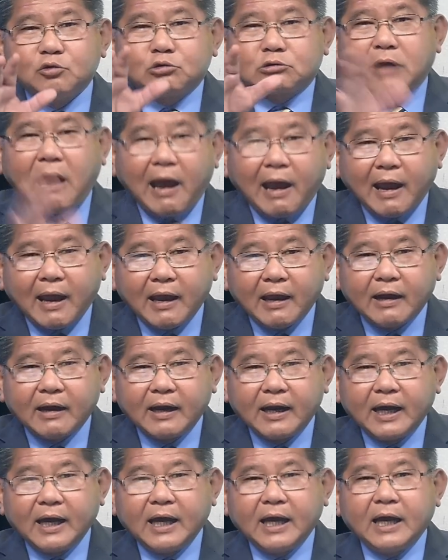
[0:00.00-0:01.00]
Utah
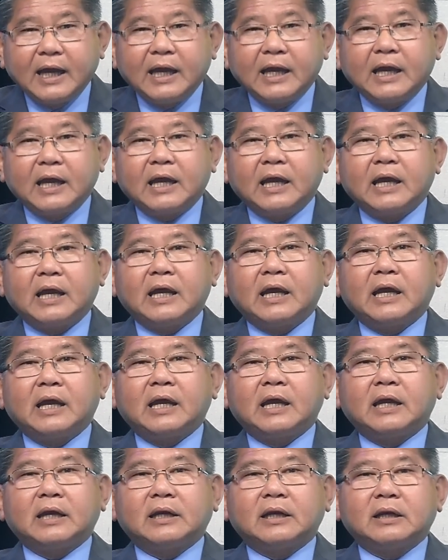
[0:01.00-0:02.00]

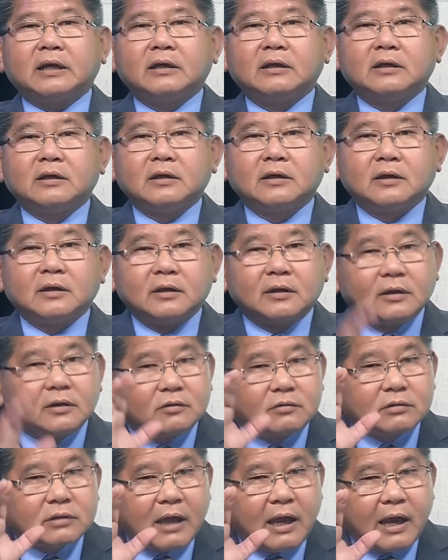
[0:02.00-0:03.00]
à
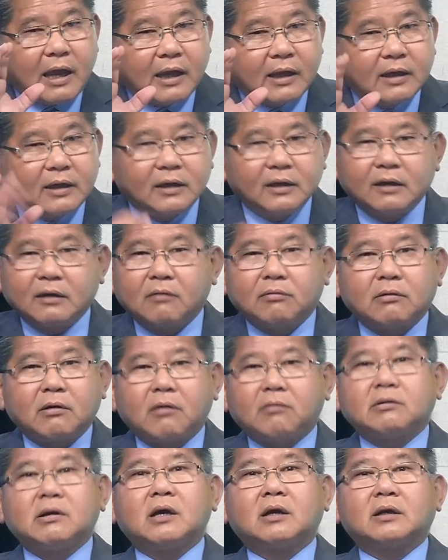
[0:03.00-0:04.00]
Utah đó không,
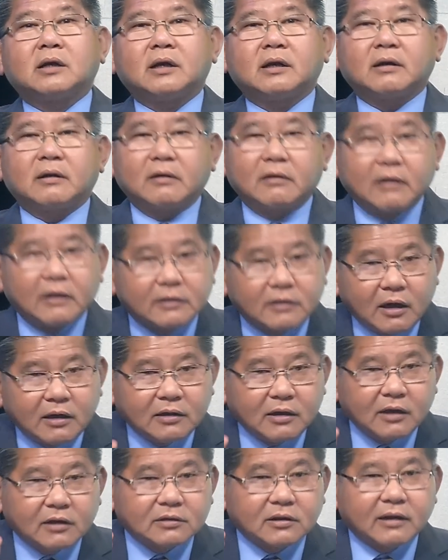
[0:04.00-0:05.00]
không được đó lần tới
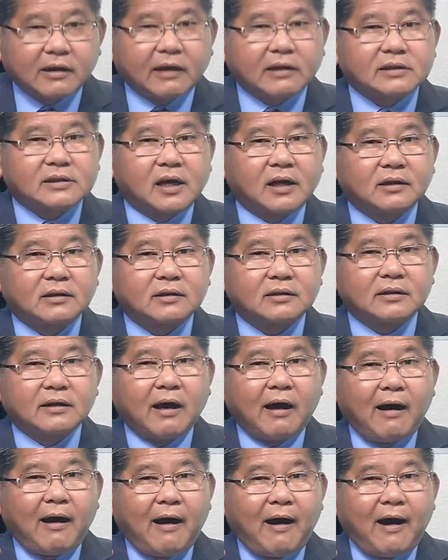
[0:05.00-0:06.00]
nữa là tới Kansas
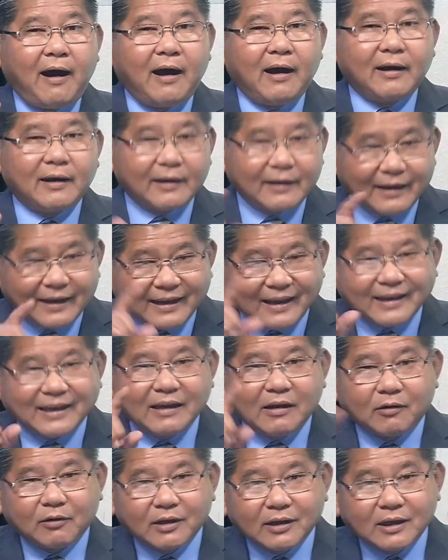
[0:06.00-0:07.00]
đó cái
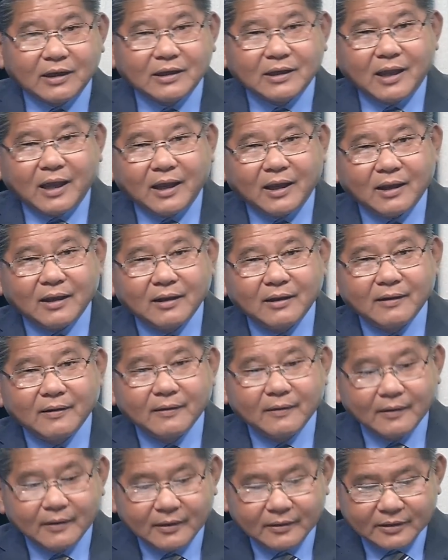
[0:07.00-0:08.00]
kiểu này như thế
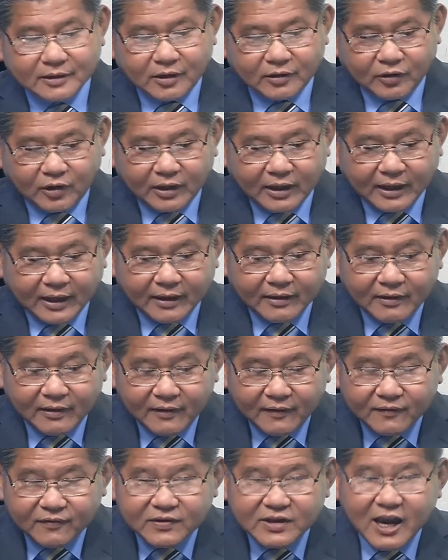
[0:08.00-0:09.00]
thì họ nói rằng là
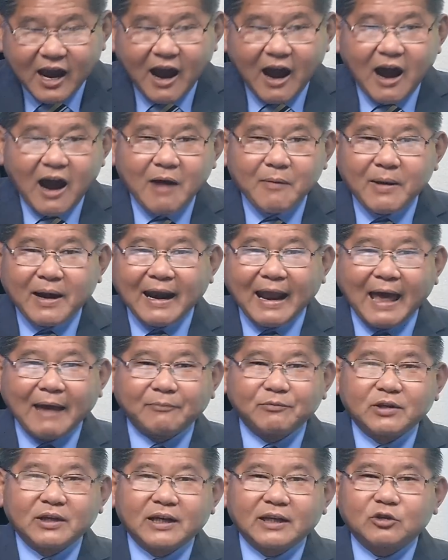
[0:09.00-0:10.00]
nhờ mà
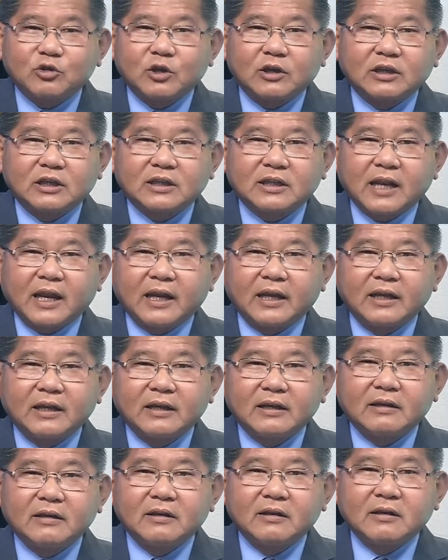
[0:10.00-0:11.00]
làm những cái chuyện như thế này
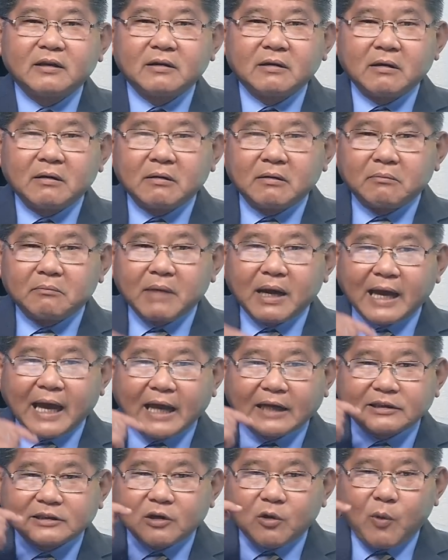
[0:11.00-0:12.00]
Bắc
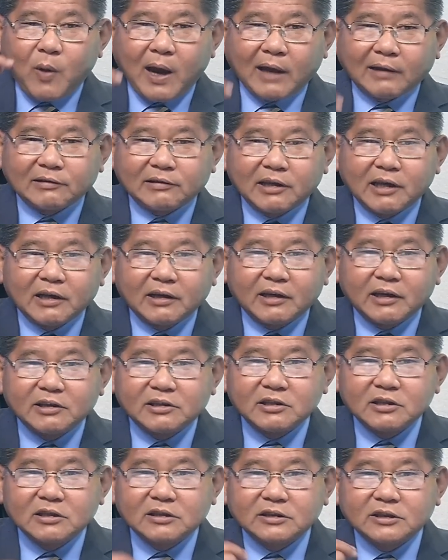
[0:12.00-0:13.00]
Hàn sẽ hoàn thiện cái
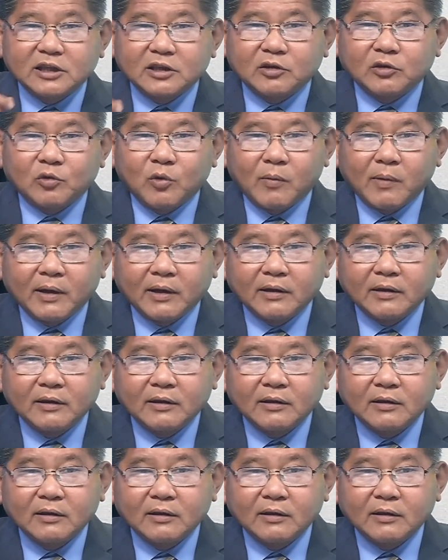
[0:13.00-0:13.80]
chương trình của mình